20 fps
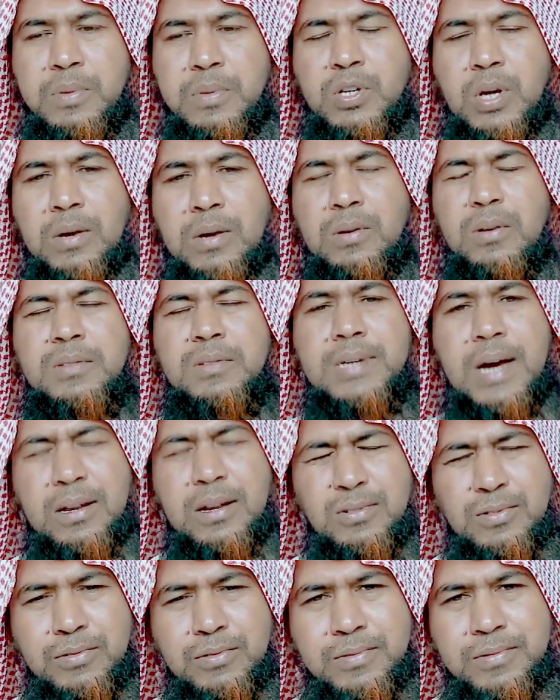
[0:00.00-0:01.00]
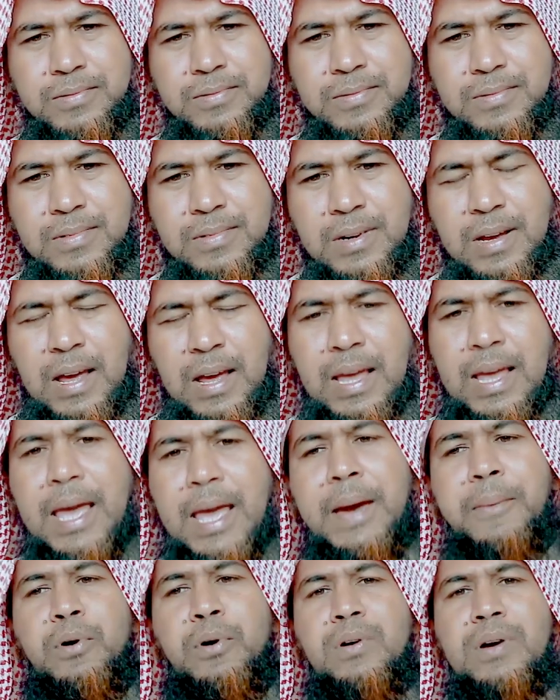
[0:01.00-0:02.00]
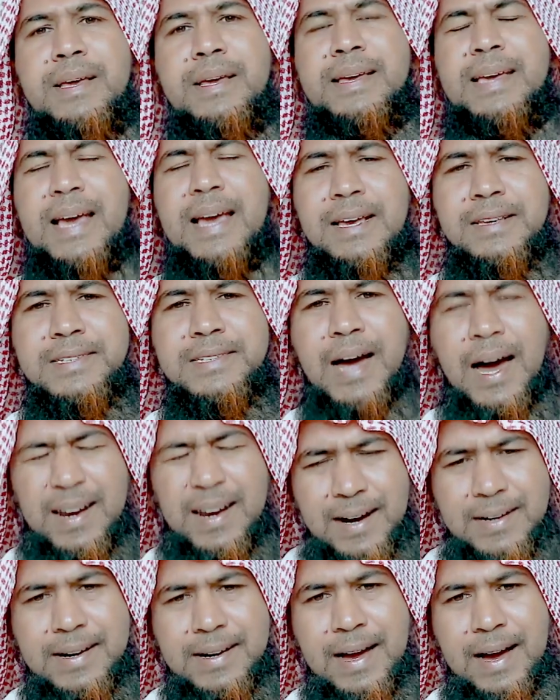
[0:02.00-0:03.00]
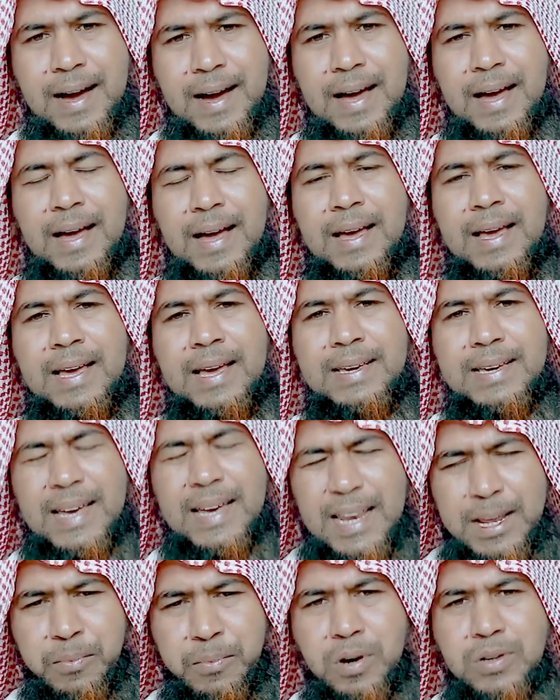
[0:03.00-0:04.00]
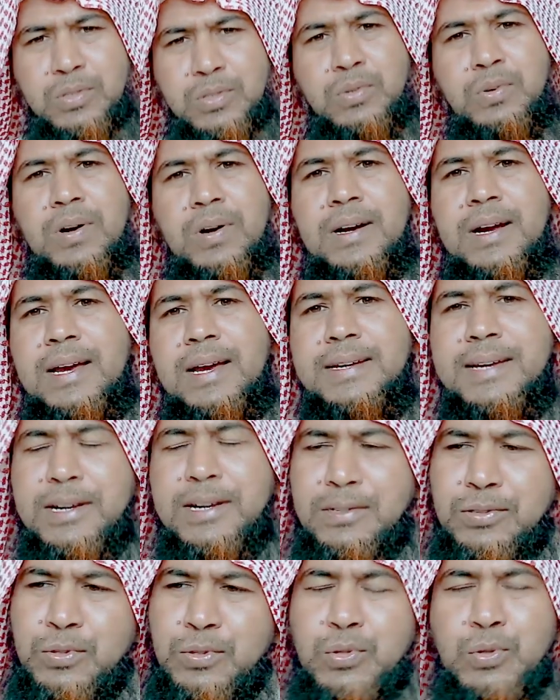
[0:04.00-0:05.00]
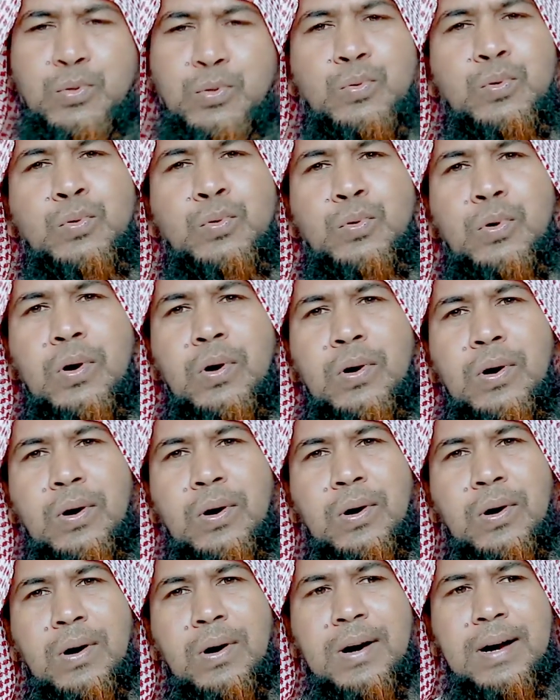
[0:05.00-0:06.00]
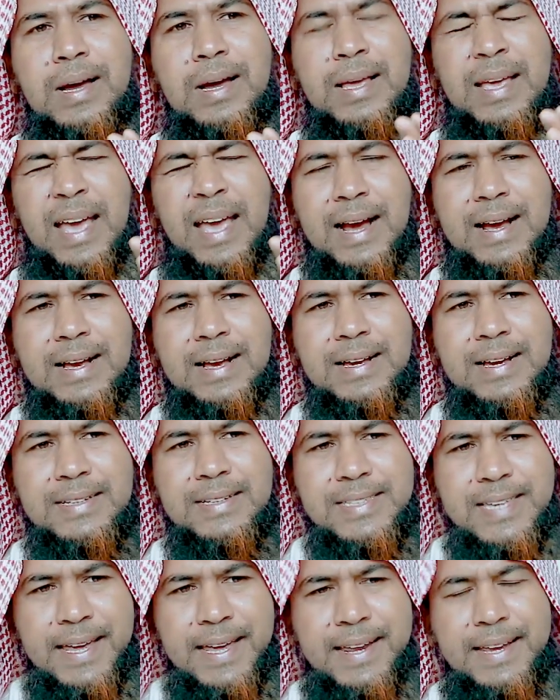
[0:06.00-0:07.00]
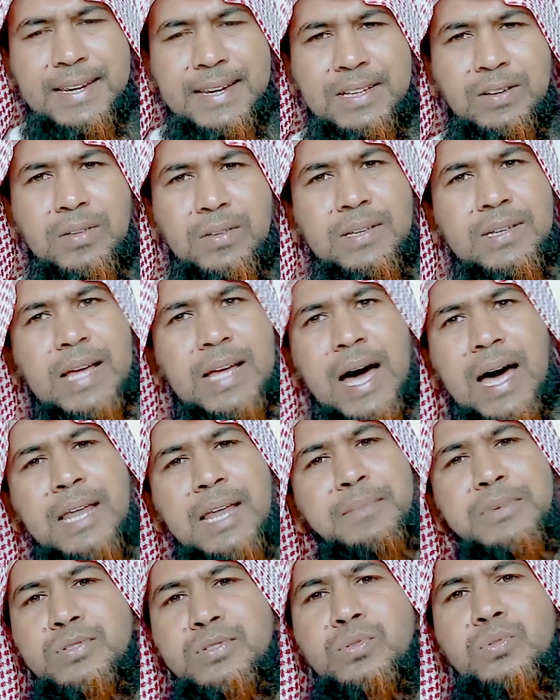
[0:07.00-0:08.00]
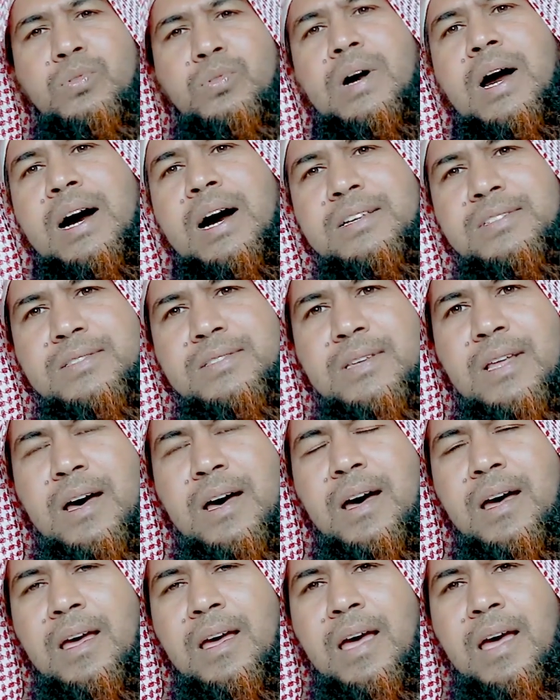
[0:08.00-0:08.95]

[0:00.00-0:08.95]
বিষয়গুলো জানুন এবং এই জানাটা এই এলেম অর্জন করাটা এটা কিন্তু শুধু এক শ্রেণী অর্থাৎ আলেমের জন্য খাস না